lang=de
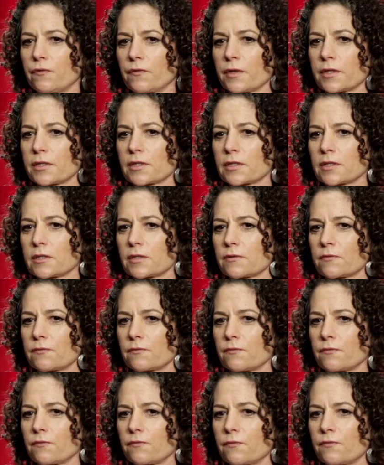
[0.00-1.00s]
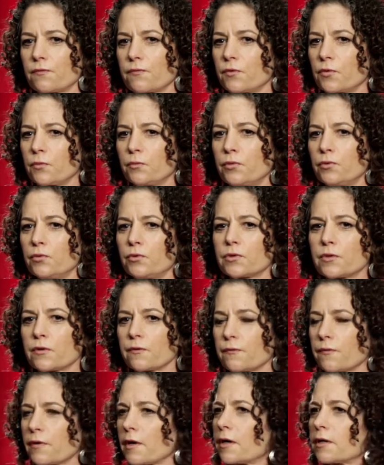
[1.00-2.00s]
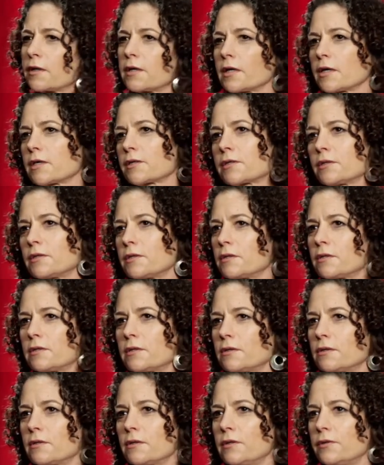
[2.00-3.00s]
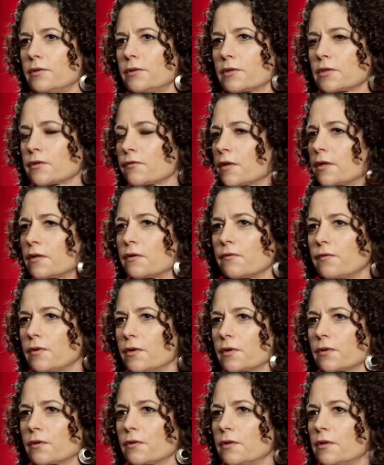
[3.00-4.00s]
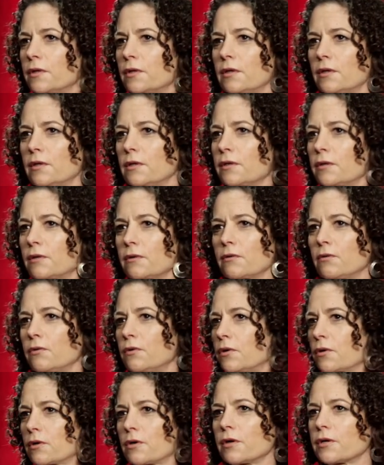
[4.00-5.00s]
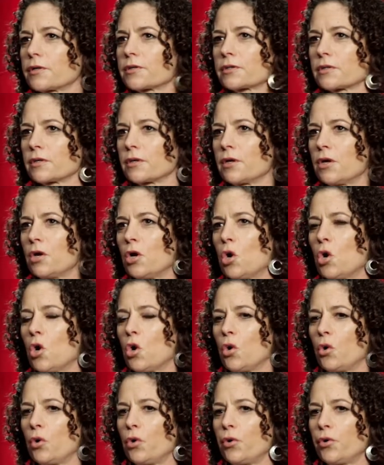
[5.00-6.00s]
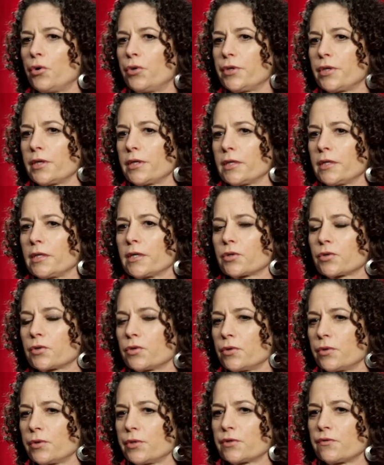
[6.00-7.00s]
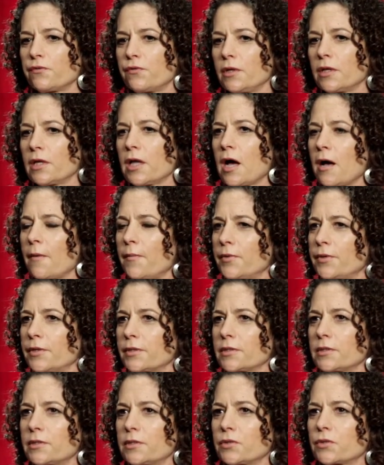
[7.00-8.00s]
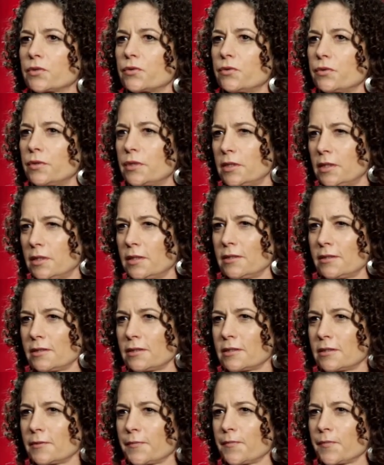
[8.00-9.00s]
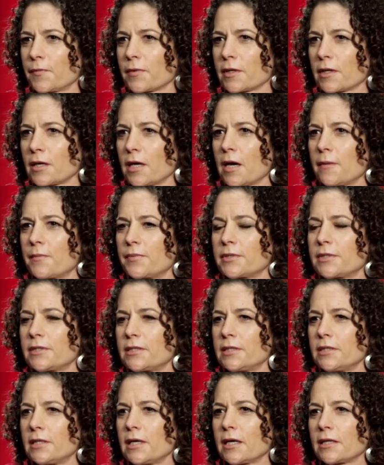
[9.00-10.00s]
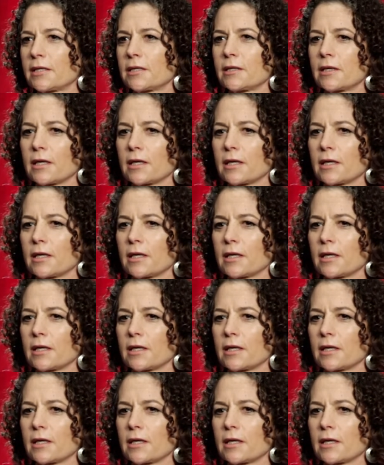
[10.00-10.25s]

was für Böse war das in, in der Zweiten Weltkrieg, in der Holocaust. Und natürlich, viele haben das diskutiert, aber sie hat,